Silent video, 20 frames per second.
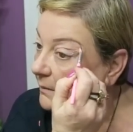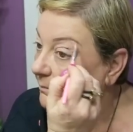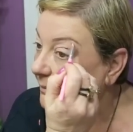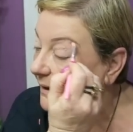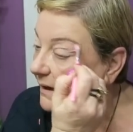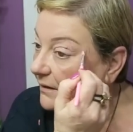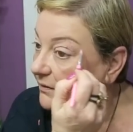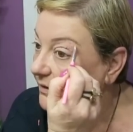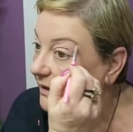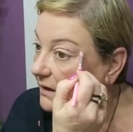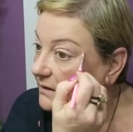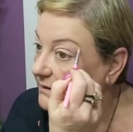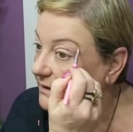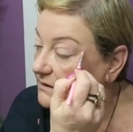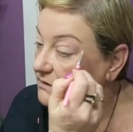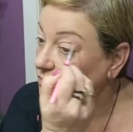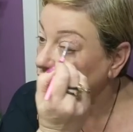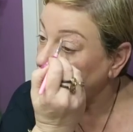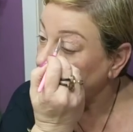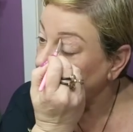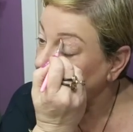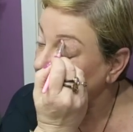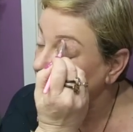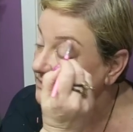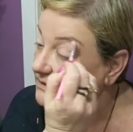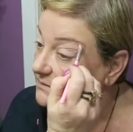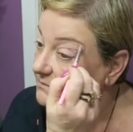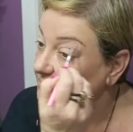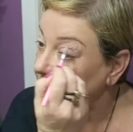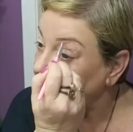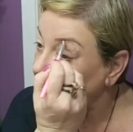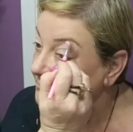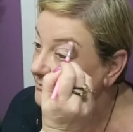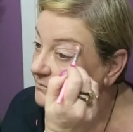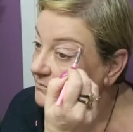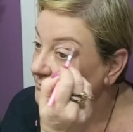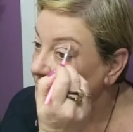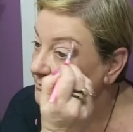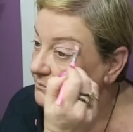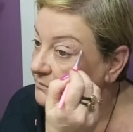Para ciertas cosas,
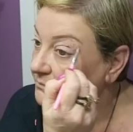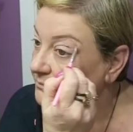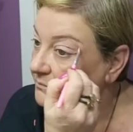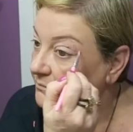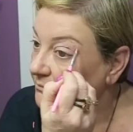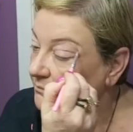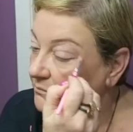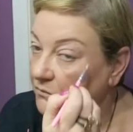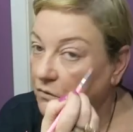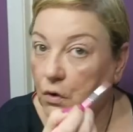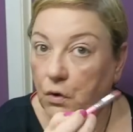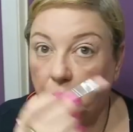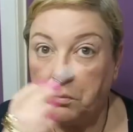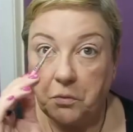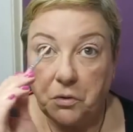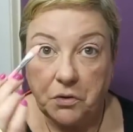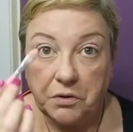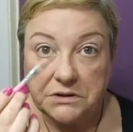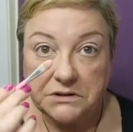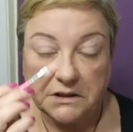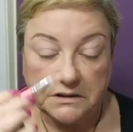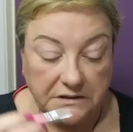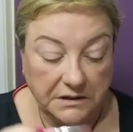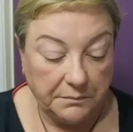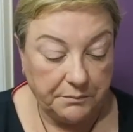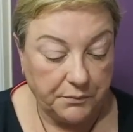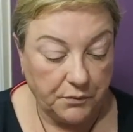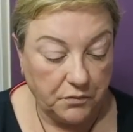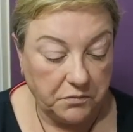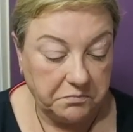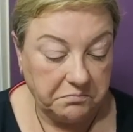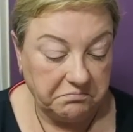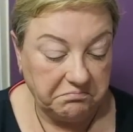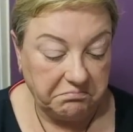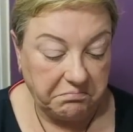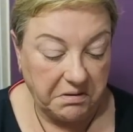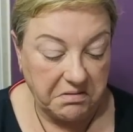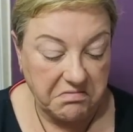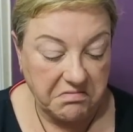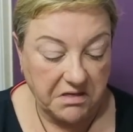como este tipo,
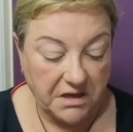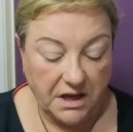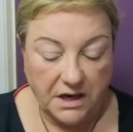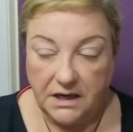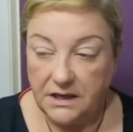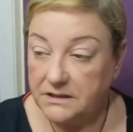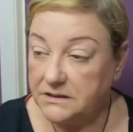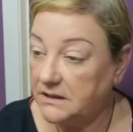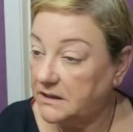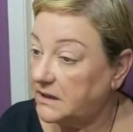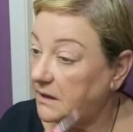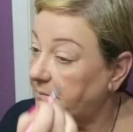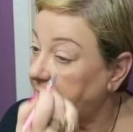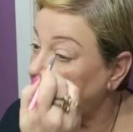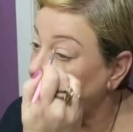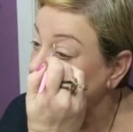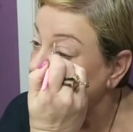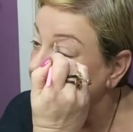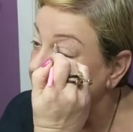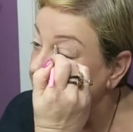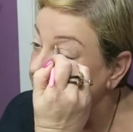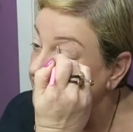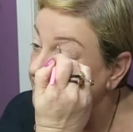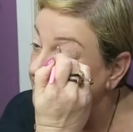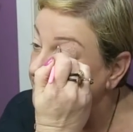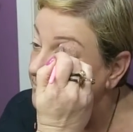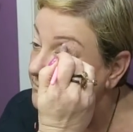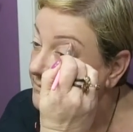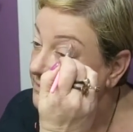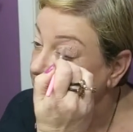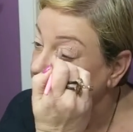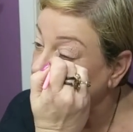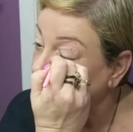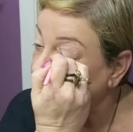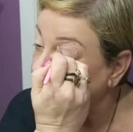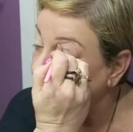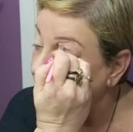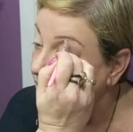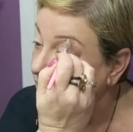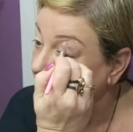pinceles y demás, me mm, está
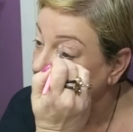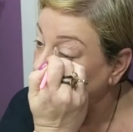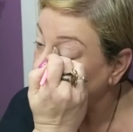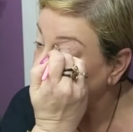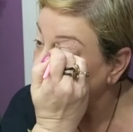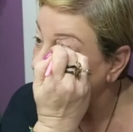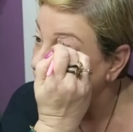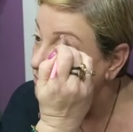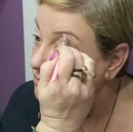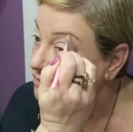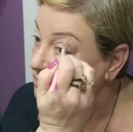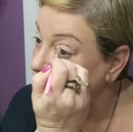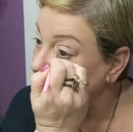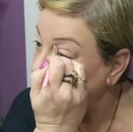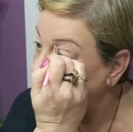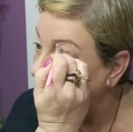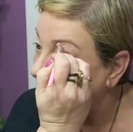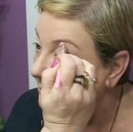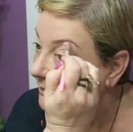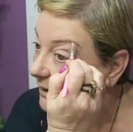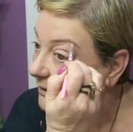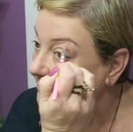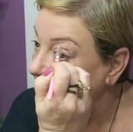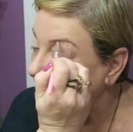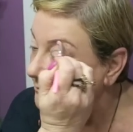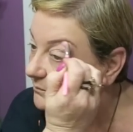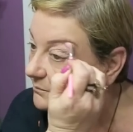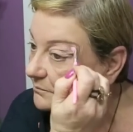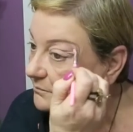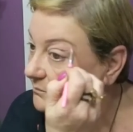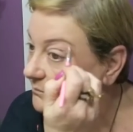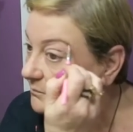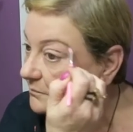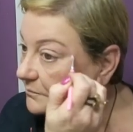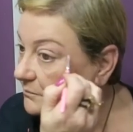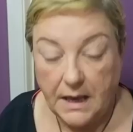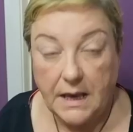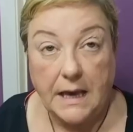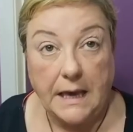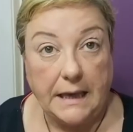funcionando súper bien.
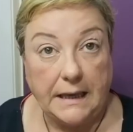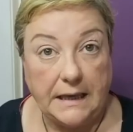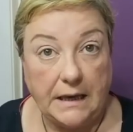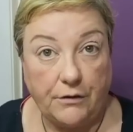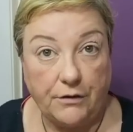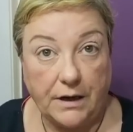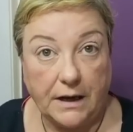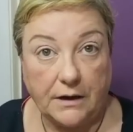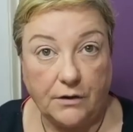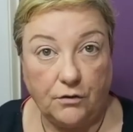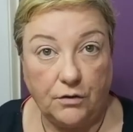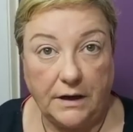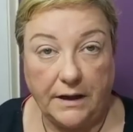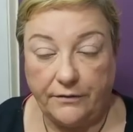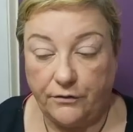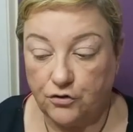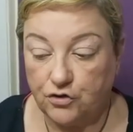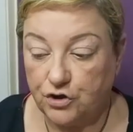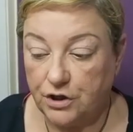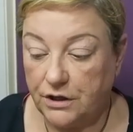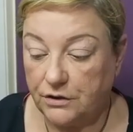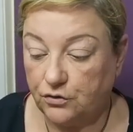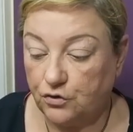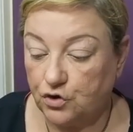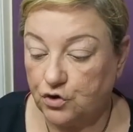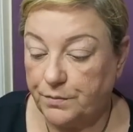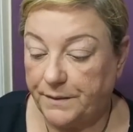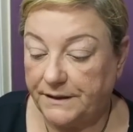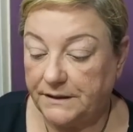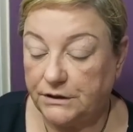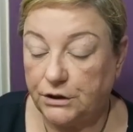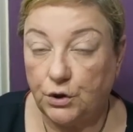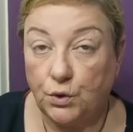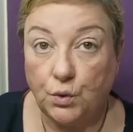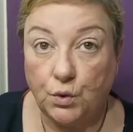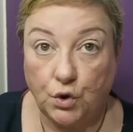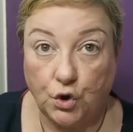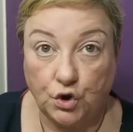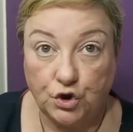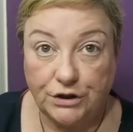Y ahora con la
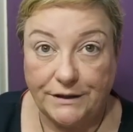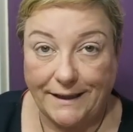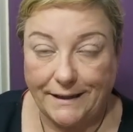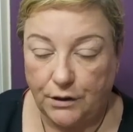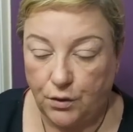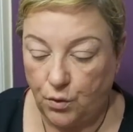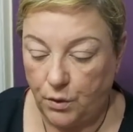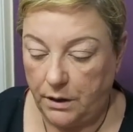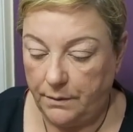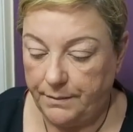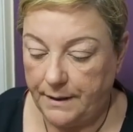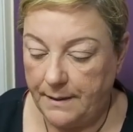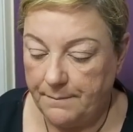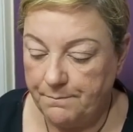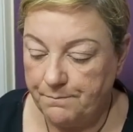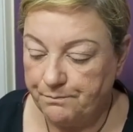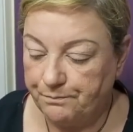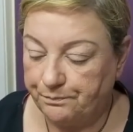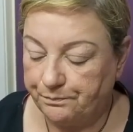221 de Zoeva,